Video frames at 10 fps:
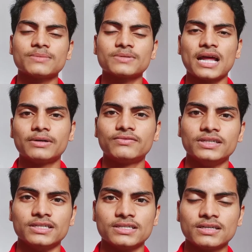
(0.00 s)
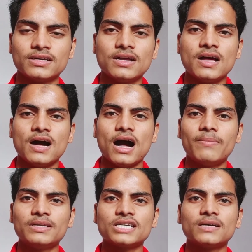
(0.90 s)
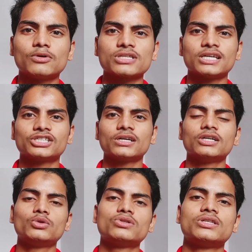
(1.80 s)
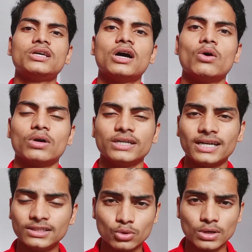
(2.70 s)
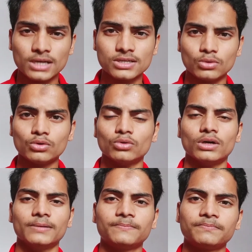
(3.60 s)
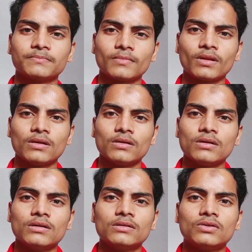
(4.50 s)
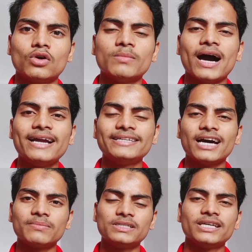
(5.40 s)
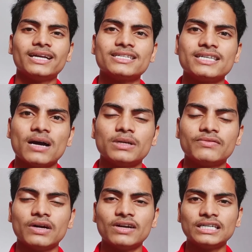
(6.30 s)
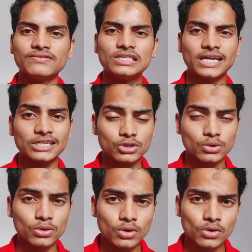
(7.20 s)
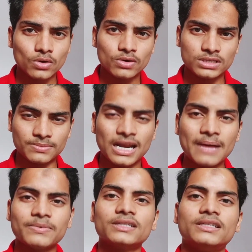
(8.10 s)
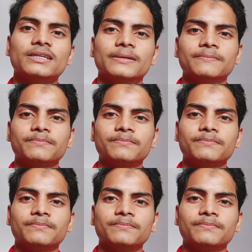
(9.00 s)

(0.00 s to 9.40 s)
सब्सक्राइबर फीस आपने सेटअप कनेक्शन का यूज किया होगा या नहीं तो सुना जरूर होगा तो हम हाई टीआरपी चैनल्स या अपने फेवरेट टीवी चैनल्स को सब्सक्राइब करते हैं